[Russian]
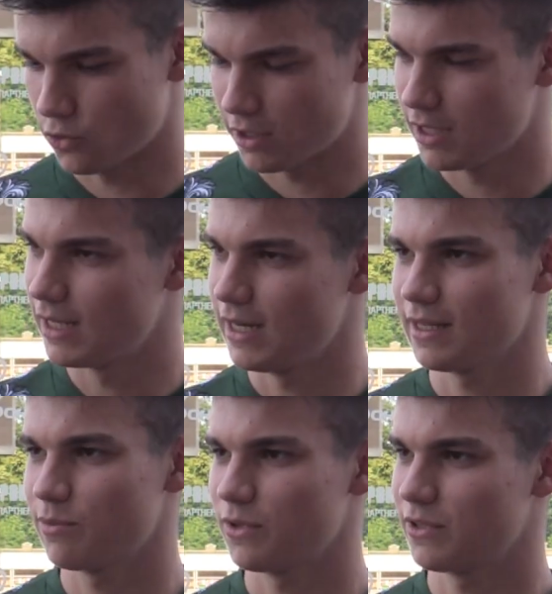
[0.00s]
ноги
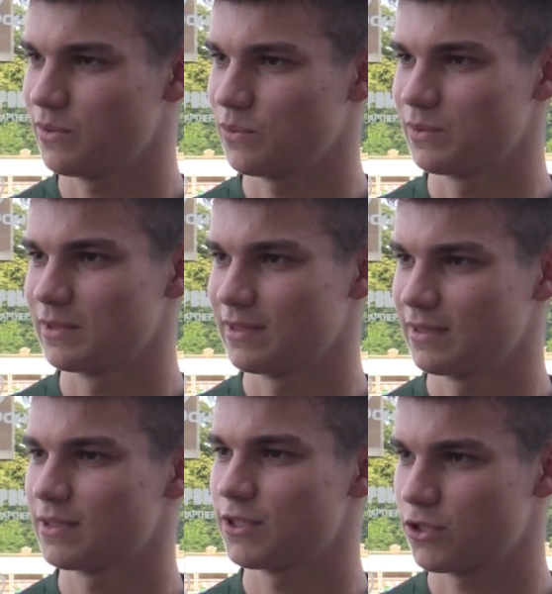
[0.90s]
горят, поэтому
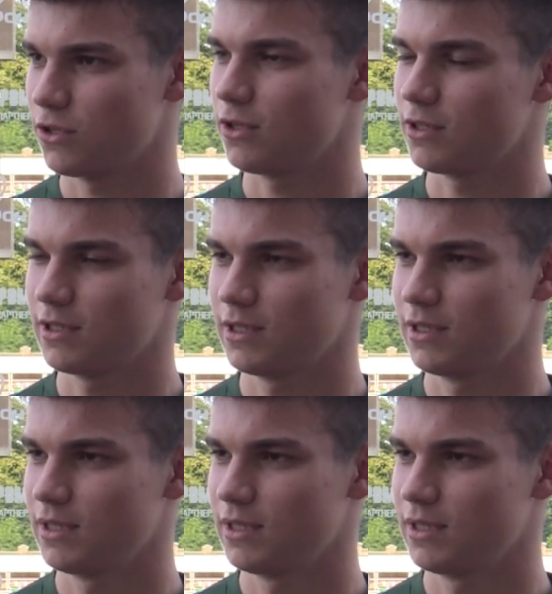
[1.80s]
тяжело.